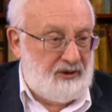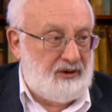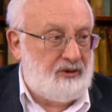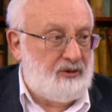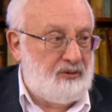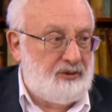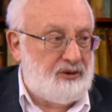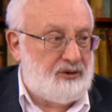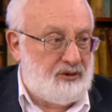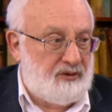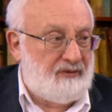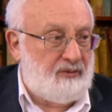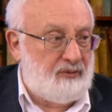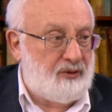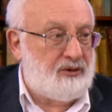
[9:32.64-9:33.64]
И не думайте,
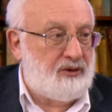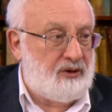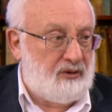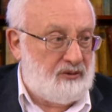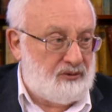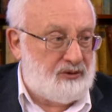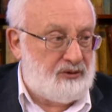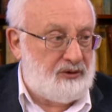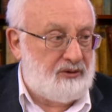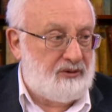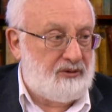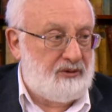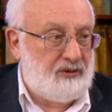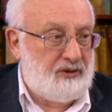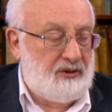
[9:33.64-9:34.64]
что вам будет лучше.
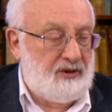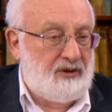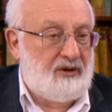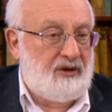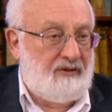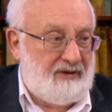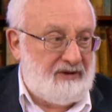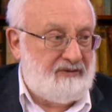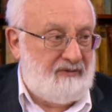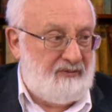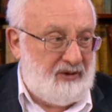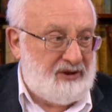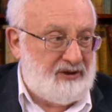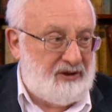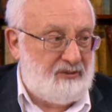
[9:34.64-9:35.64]
Давайте
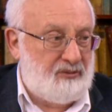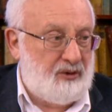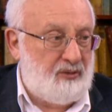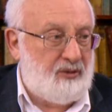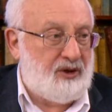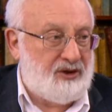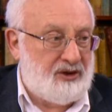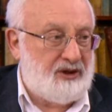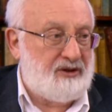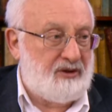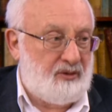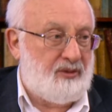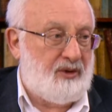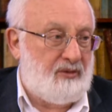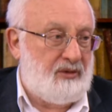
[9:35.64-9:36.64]
вместе будем решать
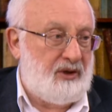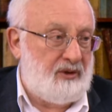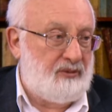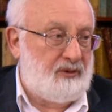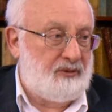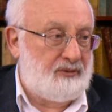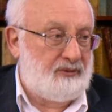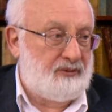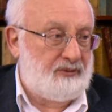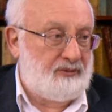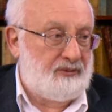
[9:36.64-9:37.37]
эту проблему.